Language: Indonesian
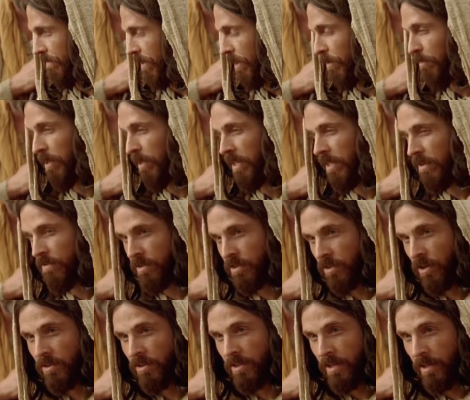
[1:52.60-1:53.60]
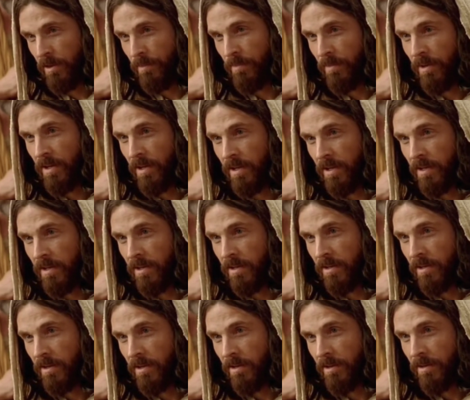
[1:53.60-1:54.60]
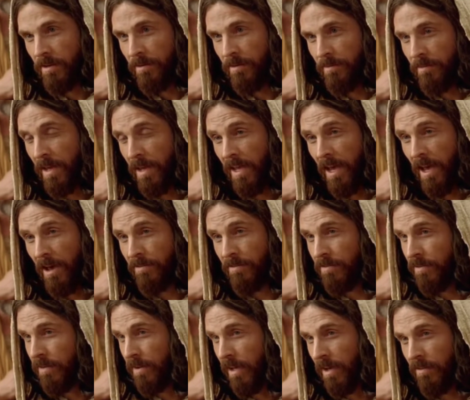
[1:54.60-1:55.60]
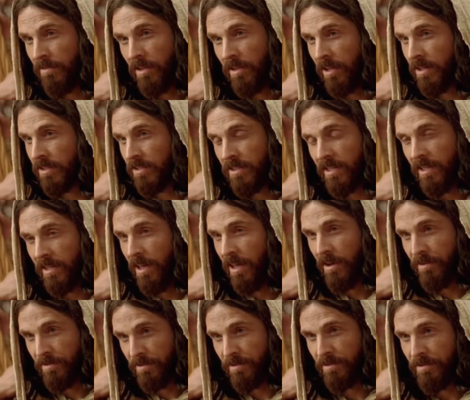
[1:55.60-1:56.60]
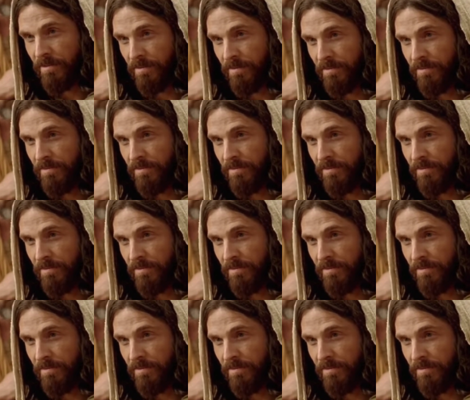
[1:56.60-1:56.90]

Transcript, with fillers: untuk melakukan kehendak Dia yang telah mengutus aku.